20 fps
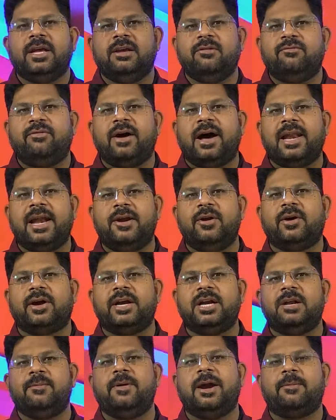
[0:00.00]
ఇవ్వాలి అనే ఒక
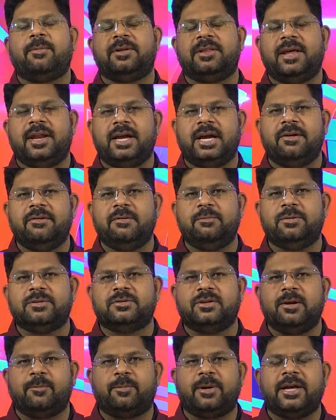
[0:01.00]
డిమాండ్ ప్రధానంగా
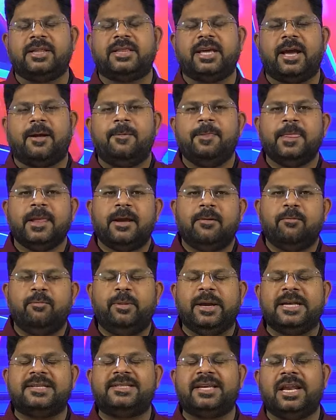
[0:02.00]
వినిపిస్తుంది ఎప్పుడైతే
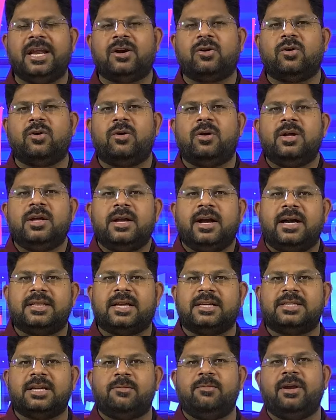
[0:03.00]
బీసీలకు గత
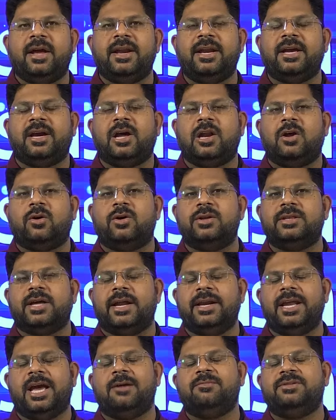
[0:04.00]
అసెంబ్లీ ఎన్నికల్లో కొంత
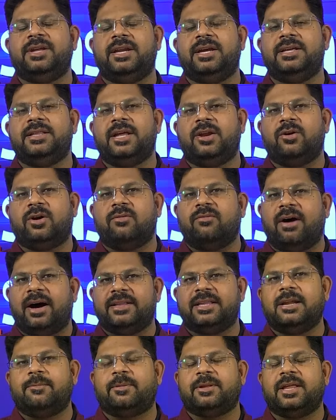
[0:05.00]
అన్యాయం జరిగిందని ఒక
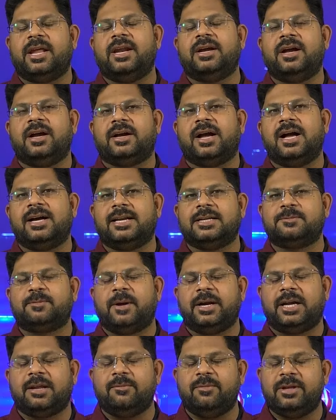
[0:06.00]
వాదన ప్రధానంగా కాంగ్రెస్
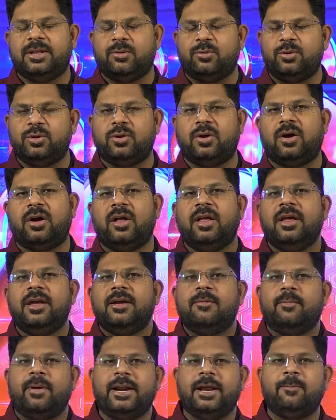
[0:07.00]
పార్టీ మీద ఉందో
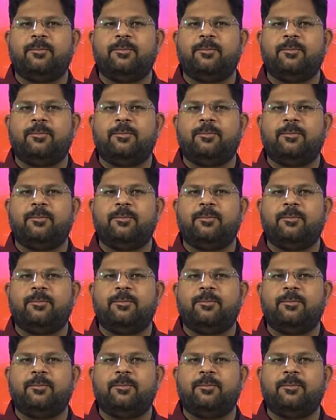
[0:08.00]
మరి